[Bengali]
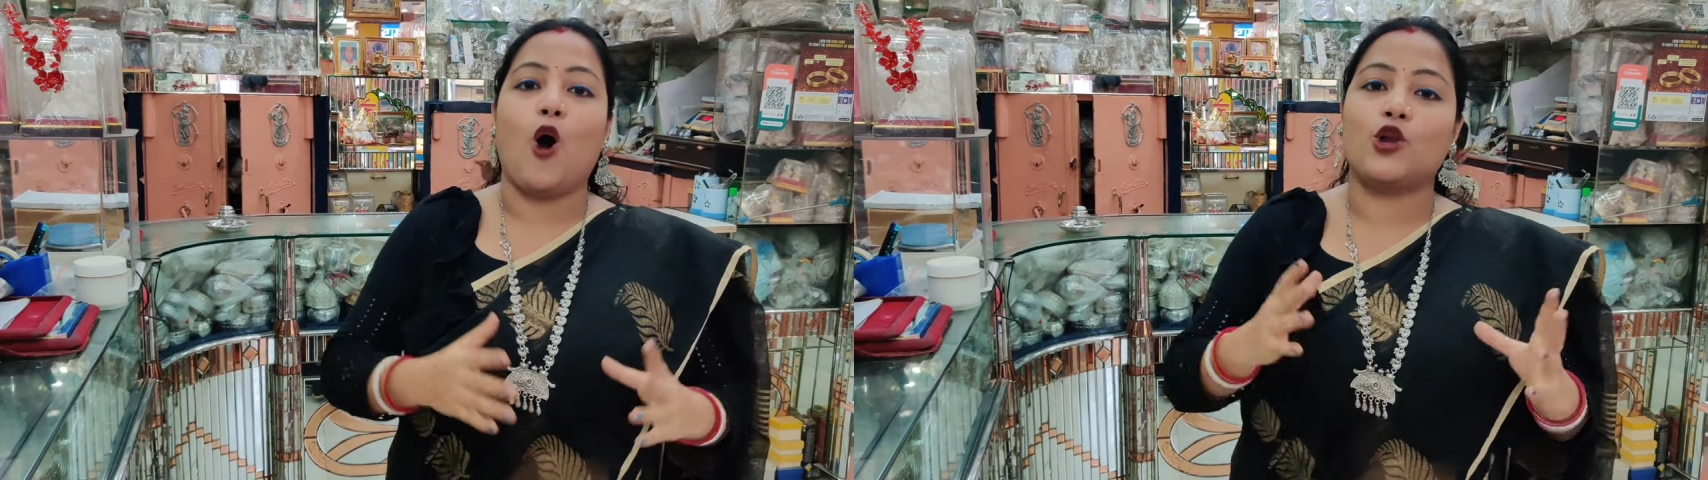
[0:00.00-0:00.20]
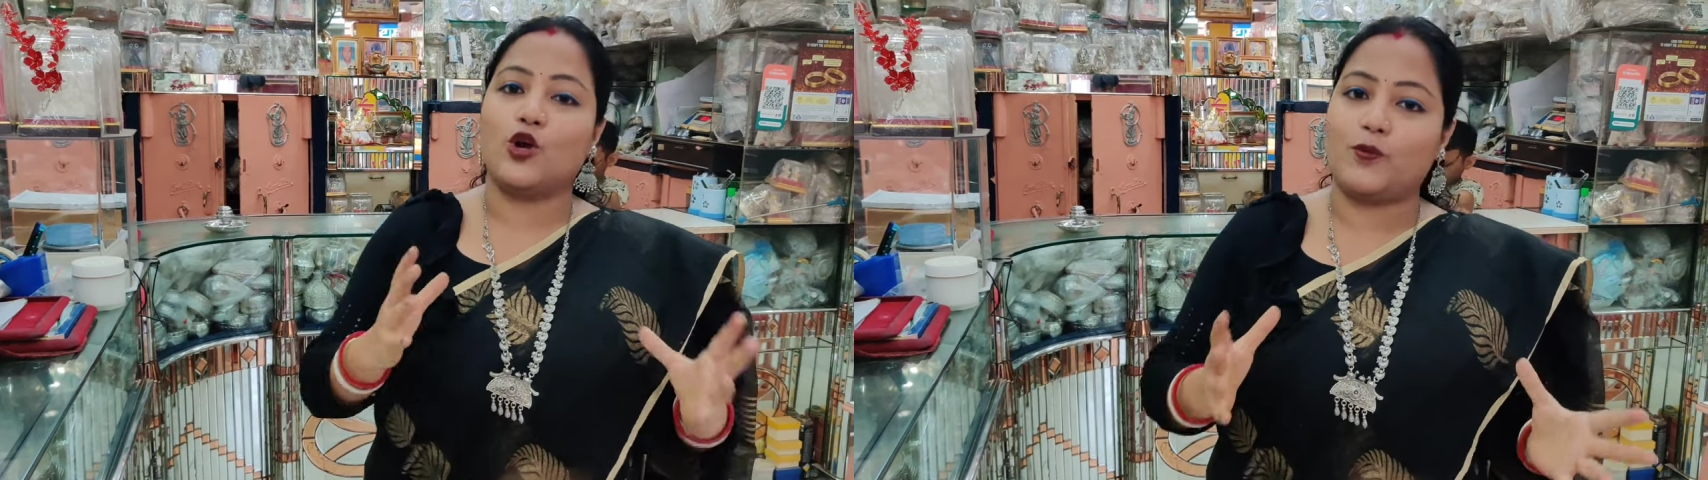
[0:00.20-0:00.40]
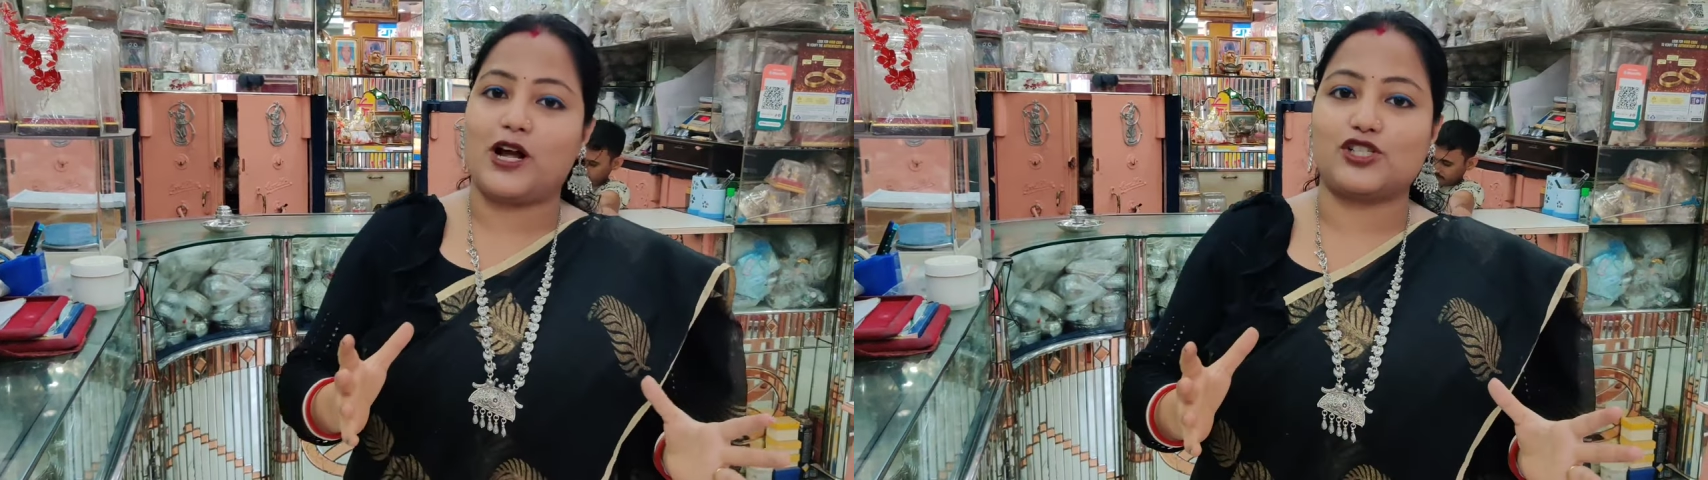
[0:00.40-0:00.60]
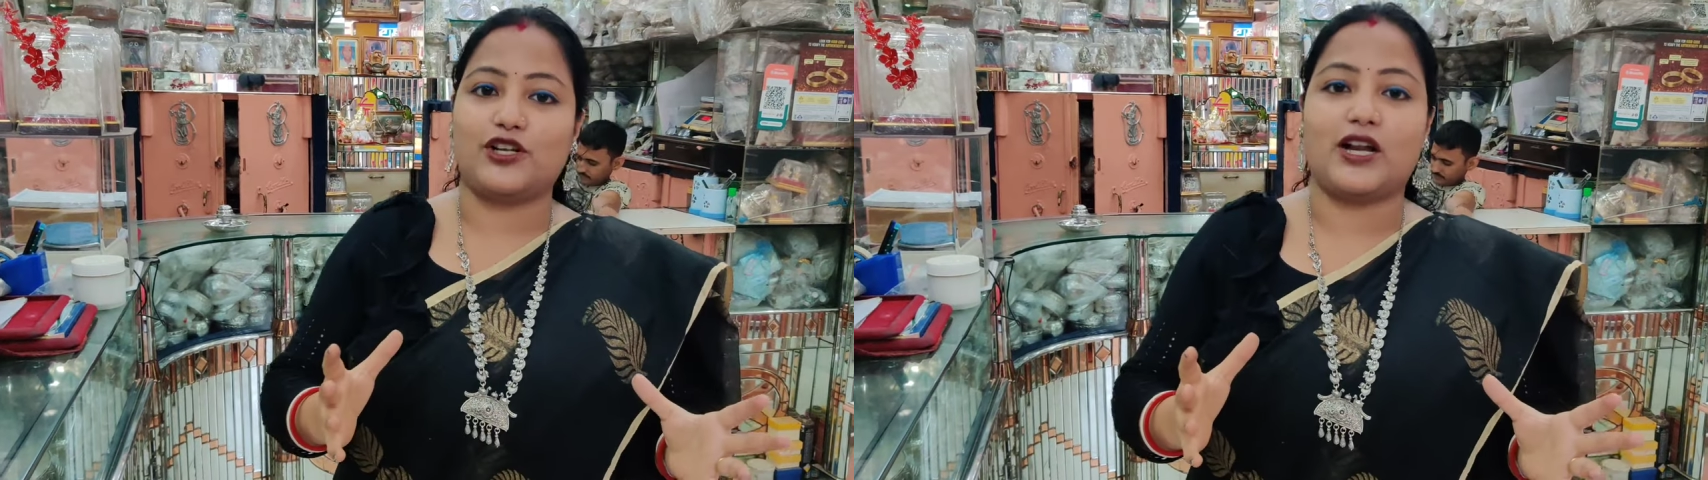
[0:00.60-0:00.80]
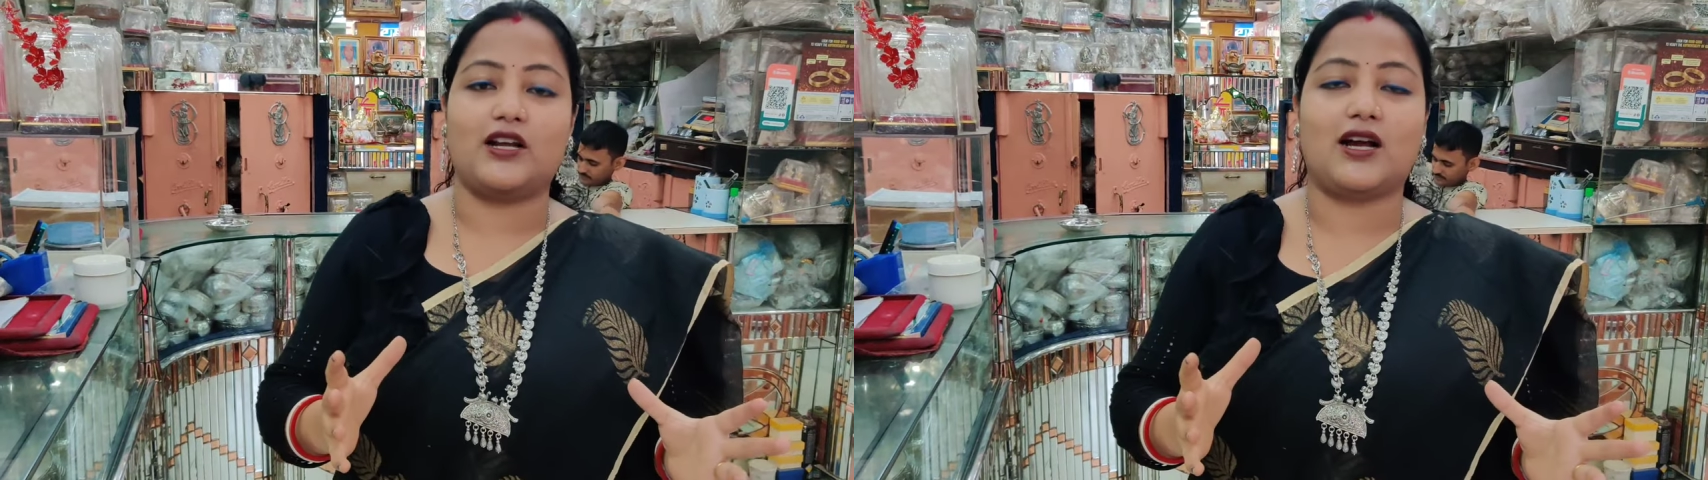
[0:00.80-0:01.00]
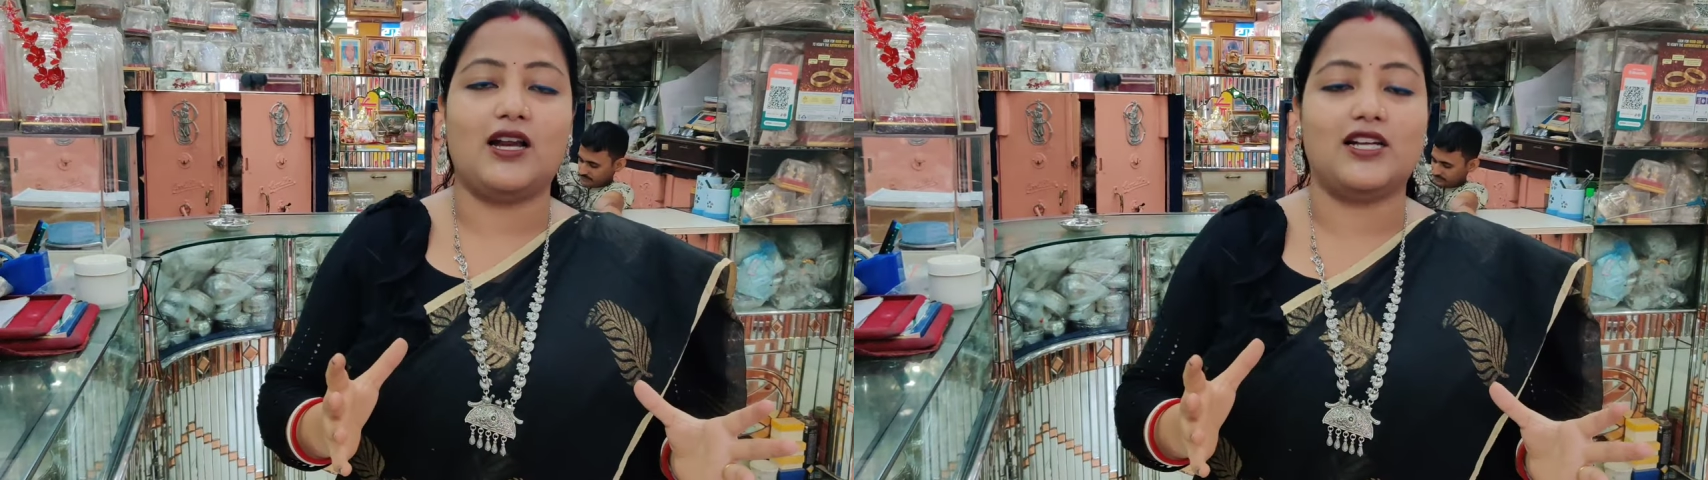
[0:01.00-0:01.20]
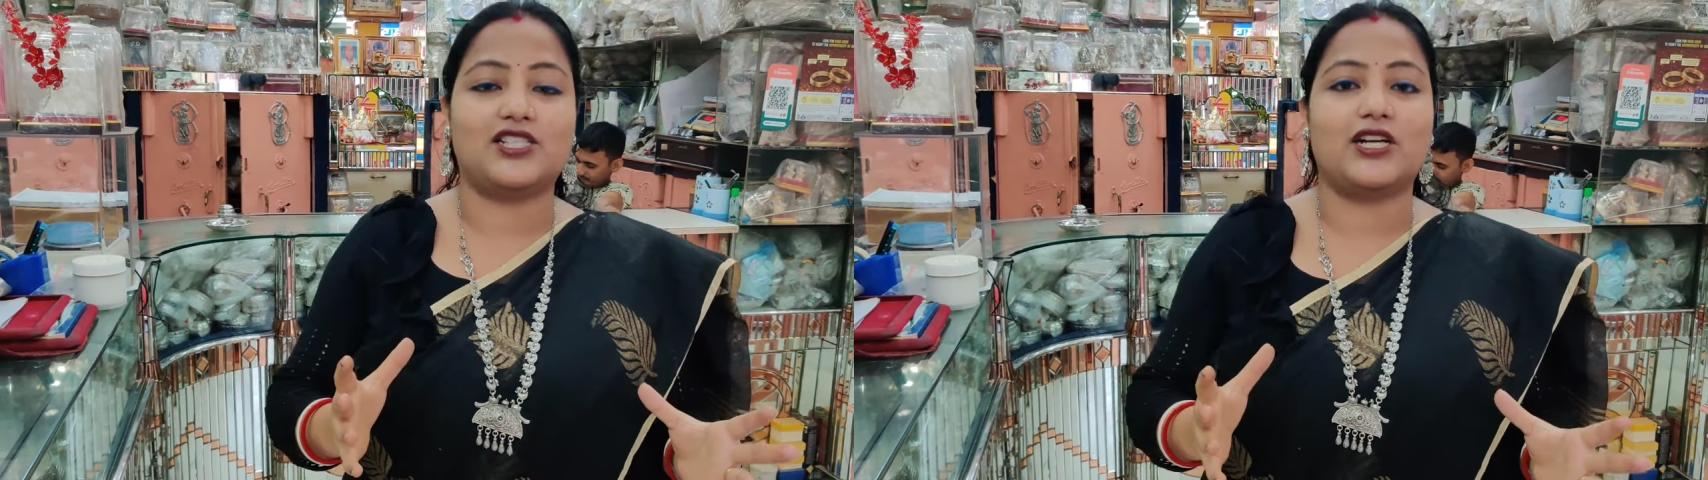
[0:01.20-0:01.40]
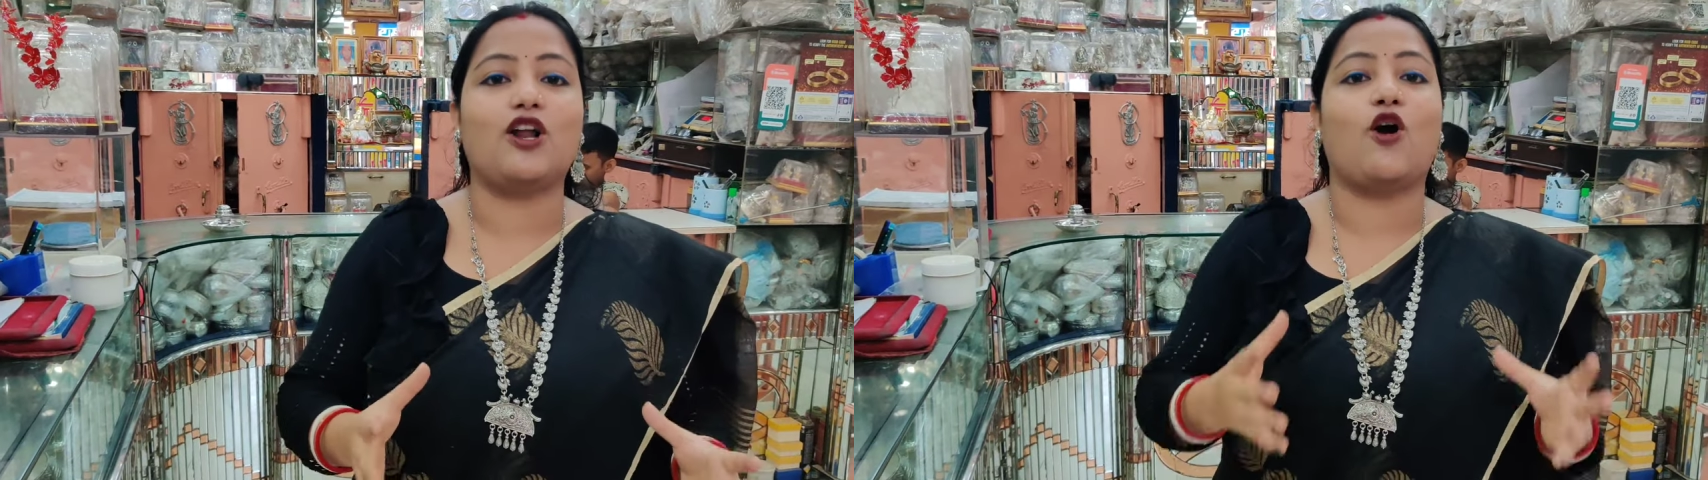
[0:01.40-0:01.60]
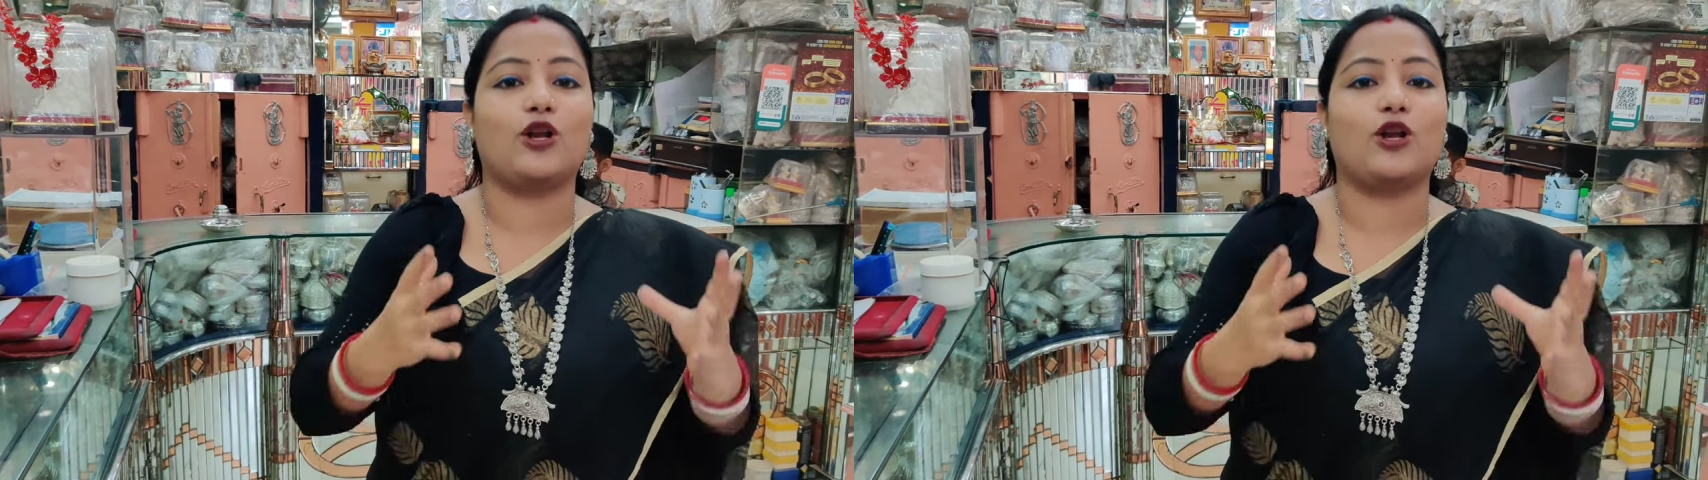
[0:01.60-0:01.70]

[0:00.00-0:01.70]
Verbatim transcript: অন্নপ্রাশনের কালেকশন